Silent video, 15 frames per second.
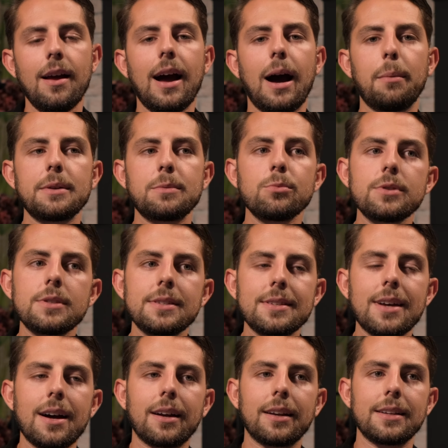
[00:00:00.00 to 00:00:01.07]
Aber ich muss dir
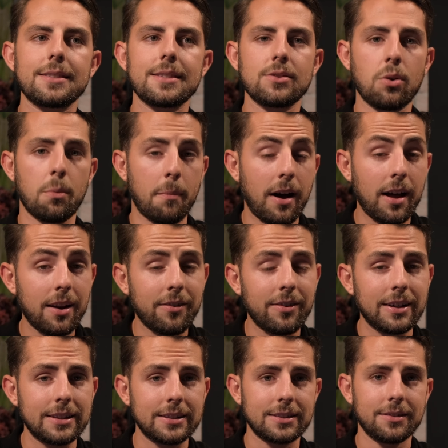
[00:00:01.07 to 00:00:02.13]
sagen, dass es
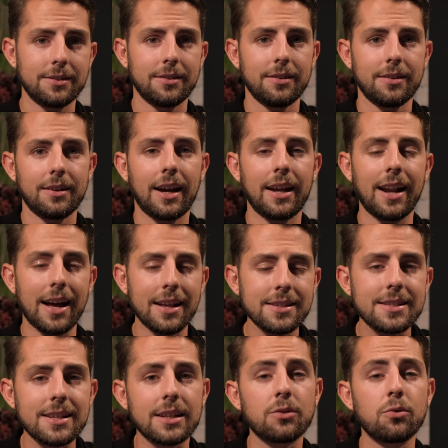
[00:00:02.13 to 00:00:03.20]
normalerweise ein
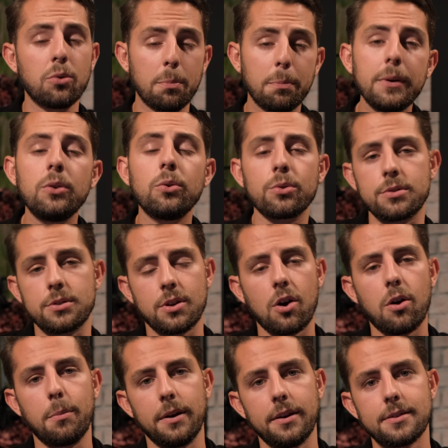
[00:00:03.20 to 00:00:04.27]
Anzeichen für
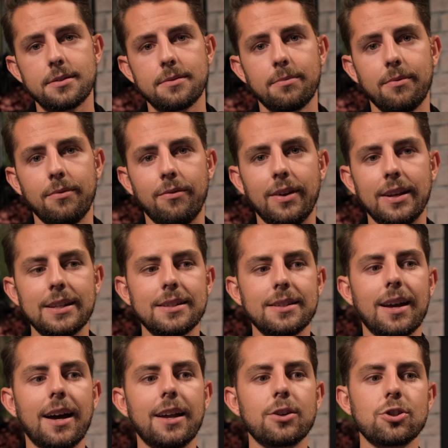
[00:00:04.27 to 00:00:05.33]
Bindungstrauma ist. Wenn ich
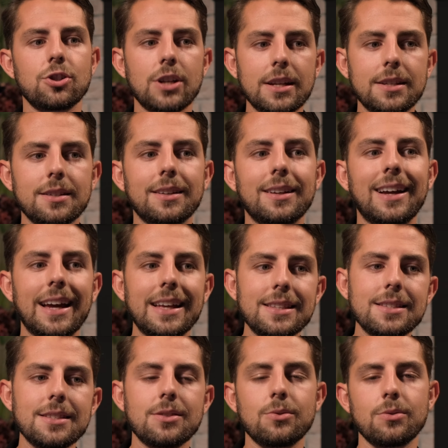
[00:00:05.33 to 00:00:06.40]
anstatt
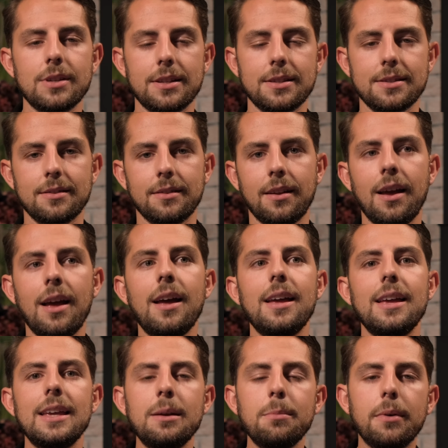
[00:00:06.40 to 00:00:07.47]
Grenzen zu setzen,
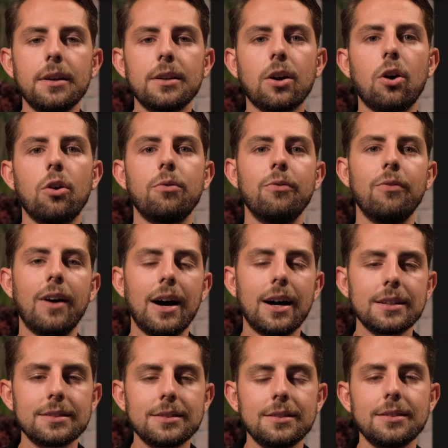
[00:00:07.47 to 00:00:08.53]
immer darauf
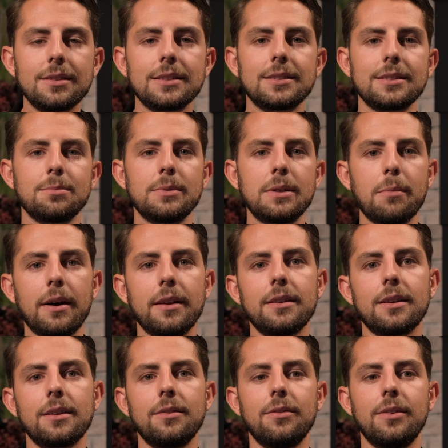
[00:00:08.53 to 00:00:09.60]
warte, dass es mit dem
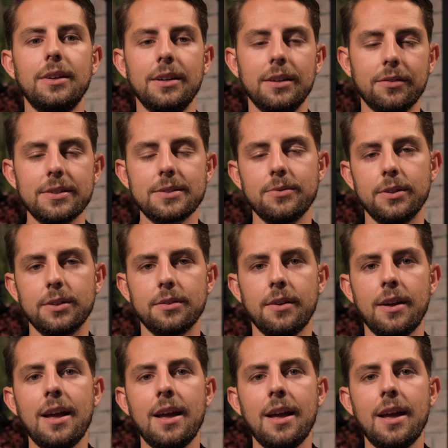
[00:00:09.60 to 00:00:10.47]
anderen irgendwas wird.